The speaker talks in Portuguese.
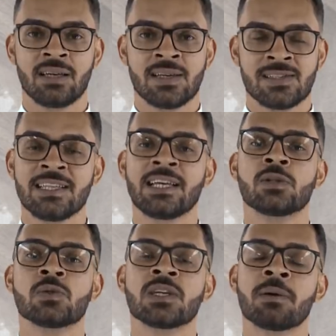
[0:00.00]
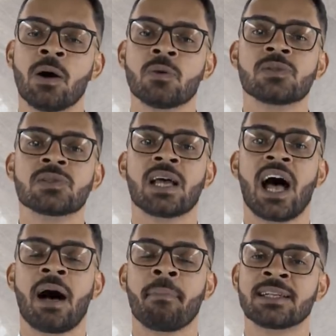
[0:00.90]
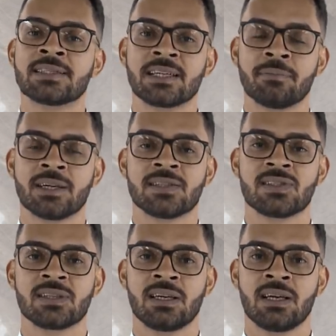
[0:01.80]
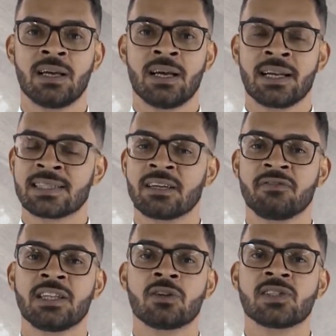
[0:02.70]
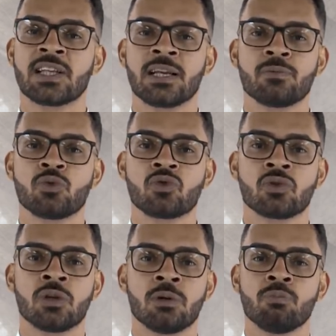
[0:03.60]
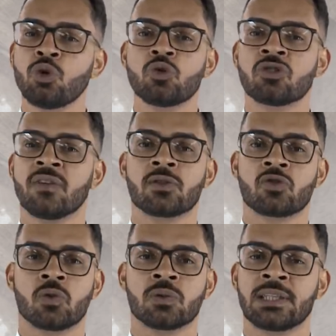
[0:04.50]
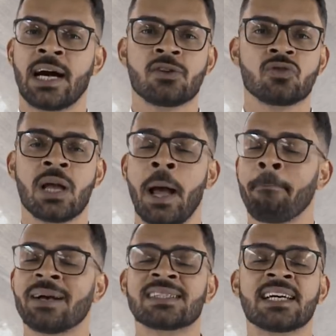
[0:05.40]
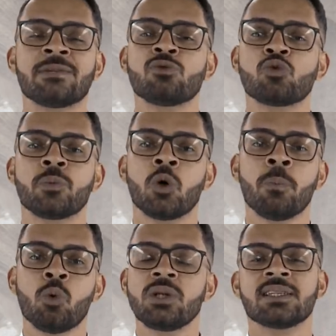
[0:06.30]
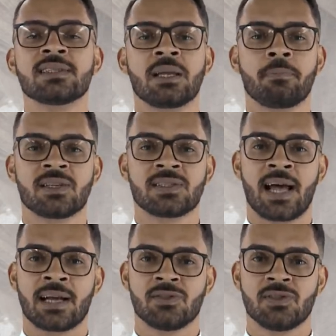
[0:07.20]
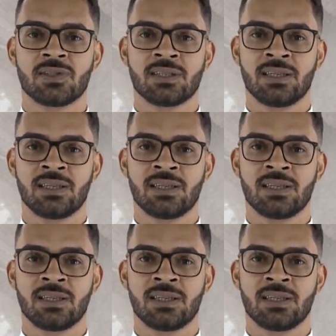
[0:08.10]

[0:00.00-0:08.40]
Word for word: Sim, queridos irmãos, amadas irmãs, nessa vida nós teremos muitos ventos contrários, passaremos por muitas tempestades,